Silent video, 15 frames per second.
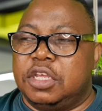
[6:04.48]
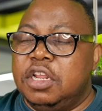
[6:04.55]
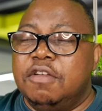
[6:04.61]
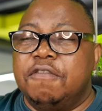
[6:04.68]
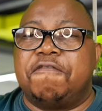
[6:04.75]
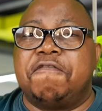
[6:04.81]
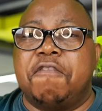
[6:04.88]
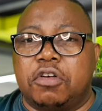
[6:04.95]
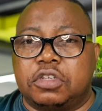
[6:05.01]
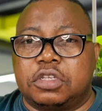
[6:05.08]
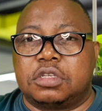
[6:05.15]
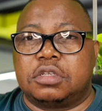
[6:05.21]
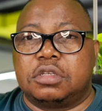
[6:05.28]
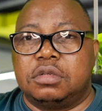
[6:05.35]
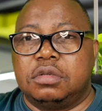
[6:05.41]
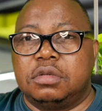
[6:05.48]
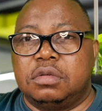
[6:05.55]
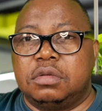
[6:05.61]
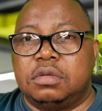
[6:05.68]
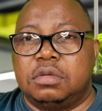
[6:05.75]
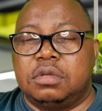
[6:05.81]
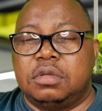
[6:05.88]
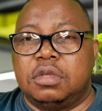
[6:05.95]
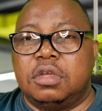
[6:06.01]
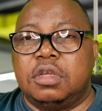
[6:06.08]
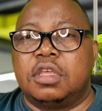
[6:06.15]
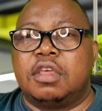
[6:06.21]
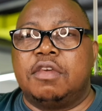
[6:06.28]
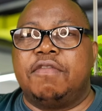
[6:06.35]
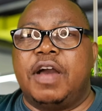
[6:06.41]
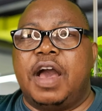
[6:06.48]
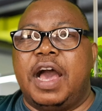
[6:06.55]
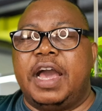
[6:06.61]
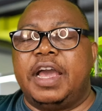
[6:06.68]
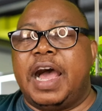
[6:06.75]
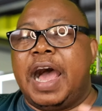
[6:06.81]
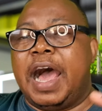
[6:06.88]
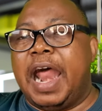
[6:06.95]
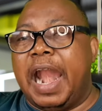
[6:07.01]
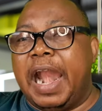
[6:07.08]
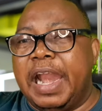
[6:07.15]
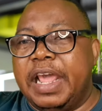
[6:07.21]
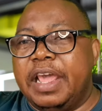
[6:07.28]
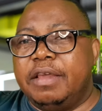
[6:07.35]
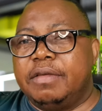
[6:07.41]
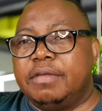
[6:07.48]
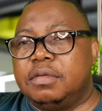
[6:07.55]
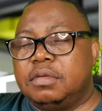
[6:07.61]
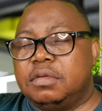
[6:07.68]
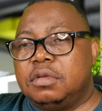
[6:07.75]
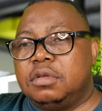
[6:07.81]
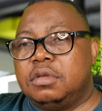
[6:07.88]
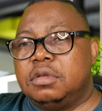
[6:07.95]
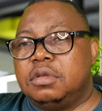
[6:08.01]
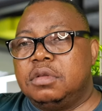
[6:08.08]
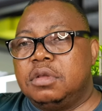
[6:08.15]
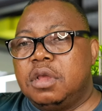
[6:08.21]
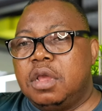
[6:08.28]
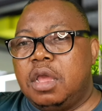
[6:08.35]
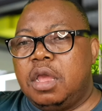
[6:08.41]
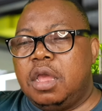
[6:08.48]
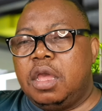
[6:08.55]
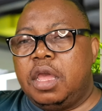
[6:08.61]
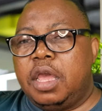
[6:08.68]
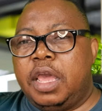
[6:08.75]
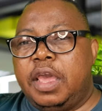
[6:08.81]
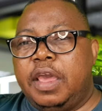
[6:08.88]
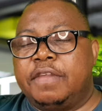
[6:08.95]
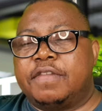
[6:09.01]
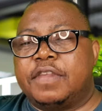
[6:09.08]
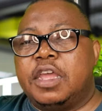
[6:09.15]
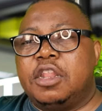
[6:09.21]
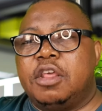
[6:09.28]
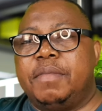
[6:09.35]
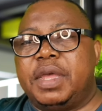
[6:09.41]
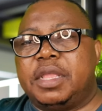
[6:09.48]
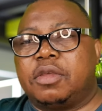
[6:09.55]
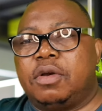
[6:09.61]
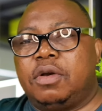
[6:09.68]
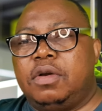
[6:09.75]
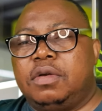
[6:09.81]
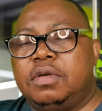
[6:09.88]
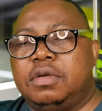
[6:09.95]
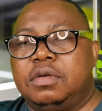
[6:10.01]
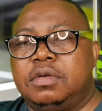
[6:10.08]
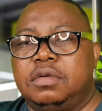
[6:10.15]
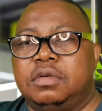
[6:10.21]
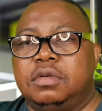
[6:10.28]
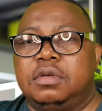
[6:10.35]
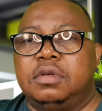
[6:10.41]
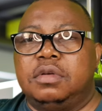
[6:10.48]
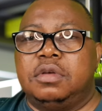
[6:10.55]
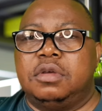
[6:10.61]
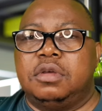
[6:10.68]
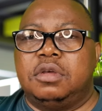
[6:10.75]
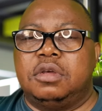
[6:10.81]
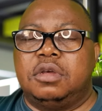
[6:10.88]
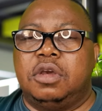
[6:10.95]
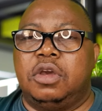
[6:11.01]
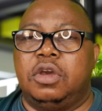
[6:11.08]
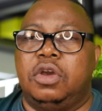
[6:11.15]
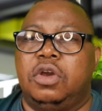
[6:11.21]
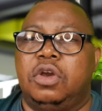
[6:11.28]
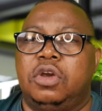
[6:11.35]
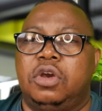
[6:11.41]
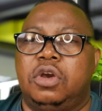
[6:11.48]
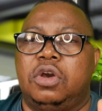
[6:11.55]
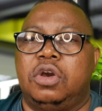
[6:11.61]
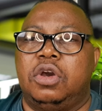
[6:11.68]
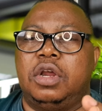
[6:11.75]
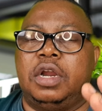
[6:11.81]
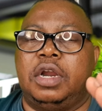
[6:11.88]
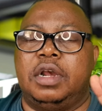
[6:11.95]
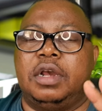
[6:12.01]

une force qui va aller et essayer de mettre euh,